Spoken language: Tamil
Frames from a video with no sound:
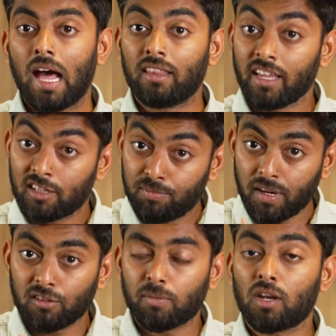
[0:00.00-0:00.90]
அதை
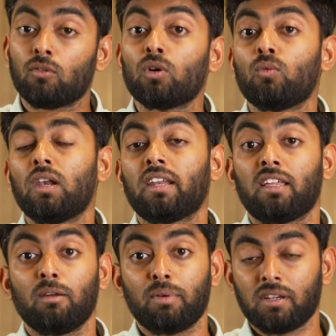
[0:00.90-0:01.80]
எக்ஸ்பீரியன்ஸ் பண்ணவங்க உள்ள
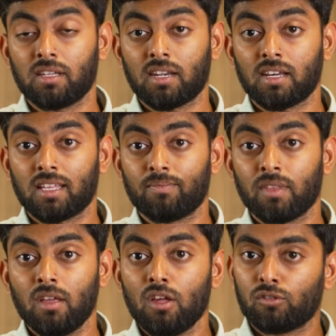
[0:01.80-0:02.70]
நிறைய பேர் இருக்கிறாங்க
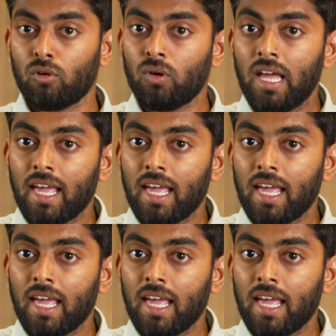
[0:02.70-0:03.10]
ஸோ